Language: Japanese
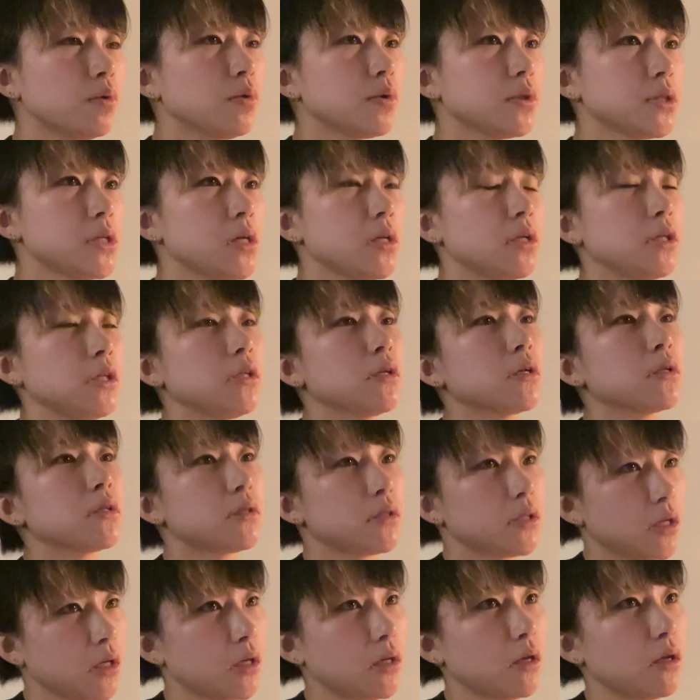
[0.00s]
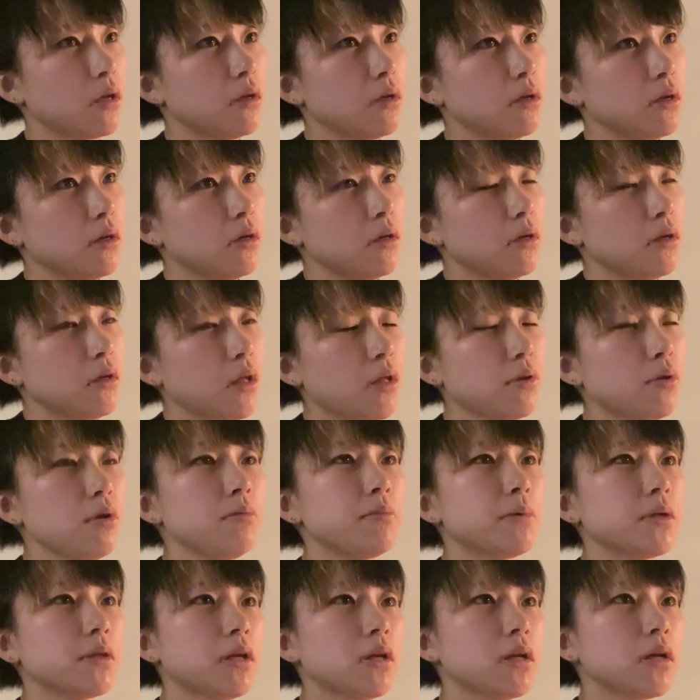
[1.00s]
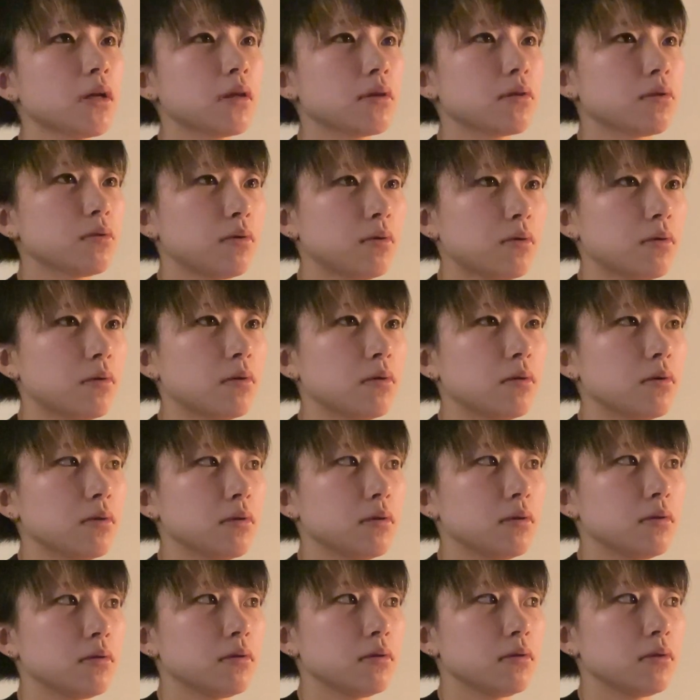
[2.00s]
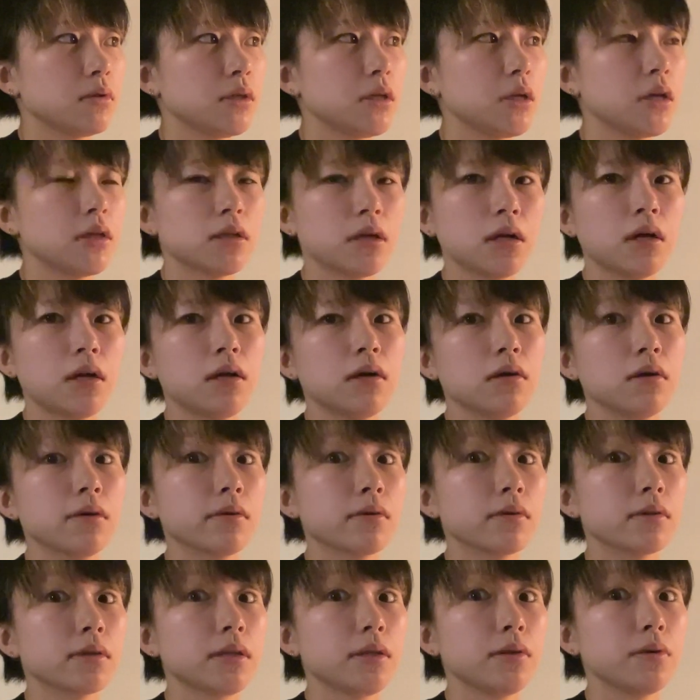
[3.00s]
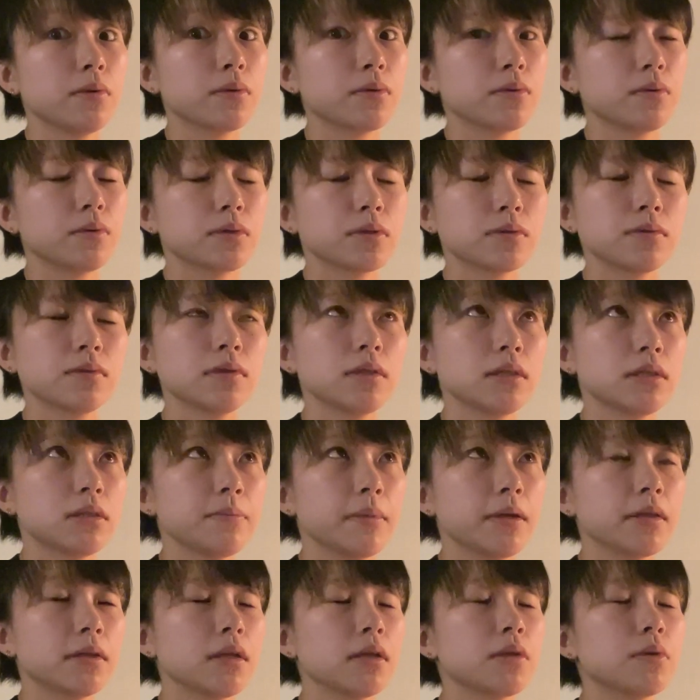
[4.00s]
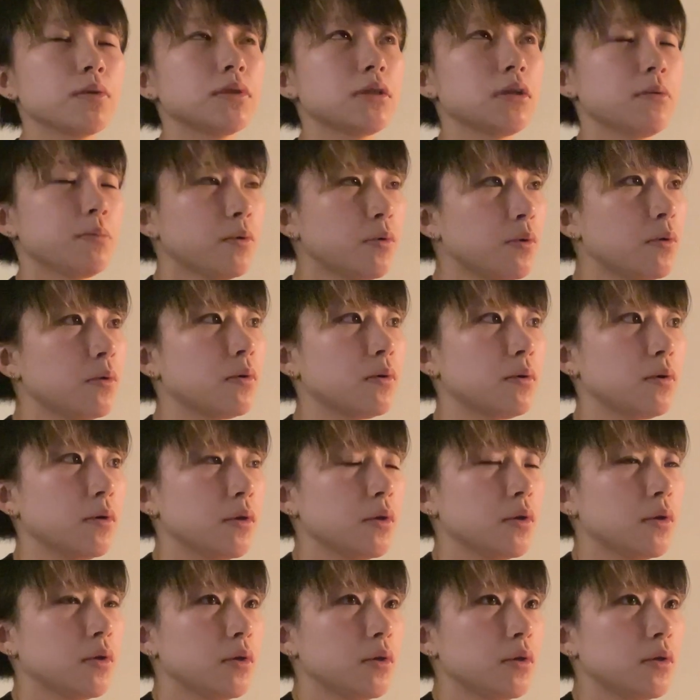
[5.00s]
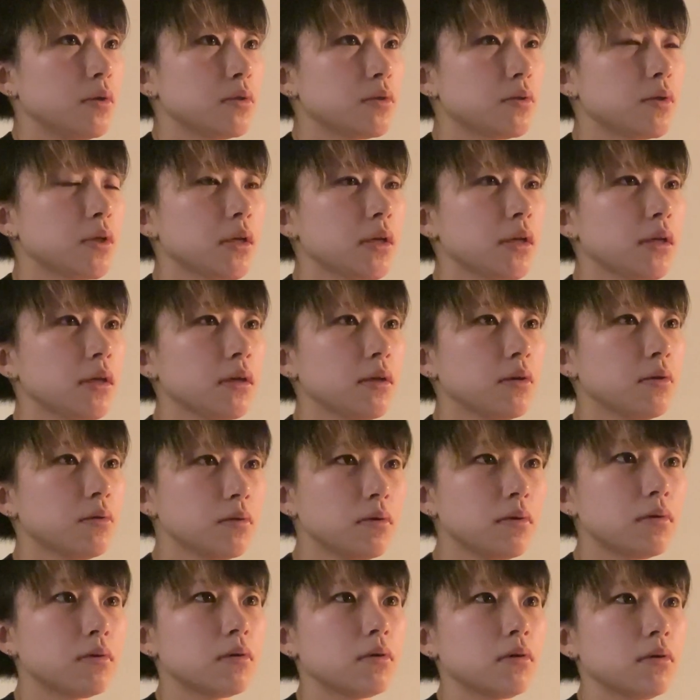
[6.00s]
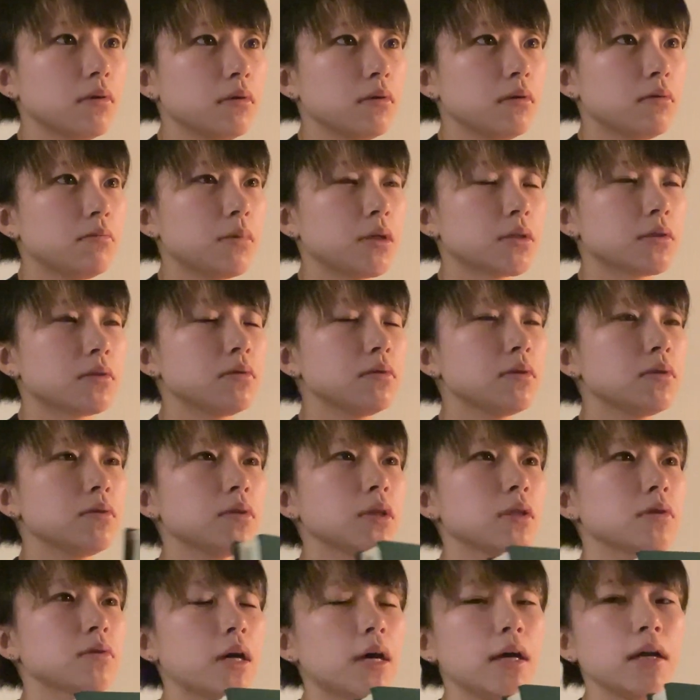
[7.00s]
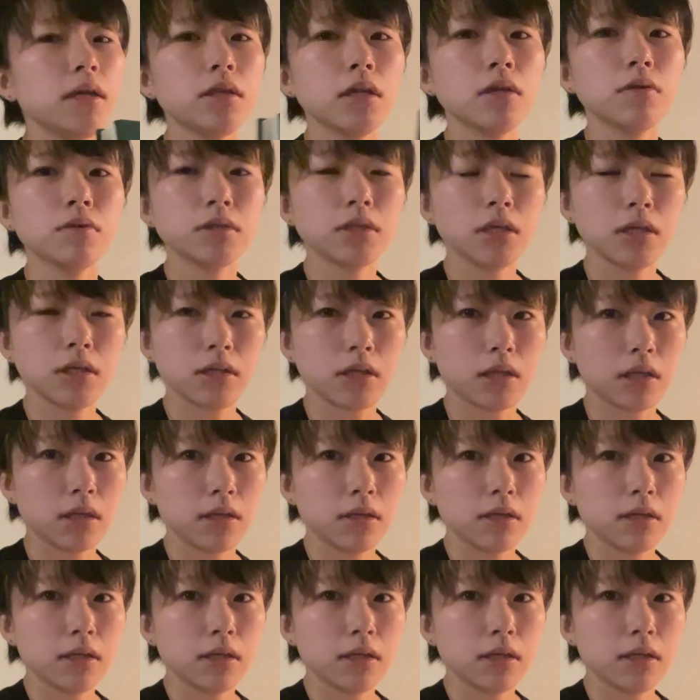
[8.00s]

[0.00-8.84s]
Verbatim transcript: の整理になって、例えば誰かと嫌な記憶を作ってしまったとしても、それを、まあ、通常だと相手のせいにし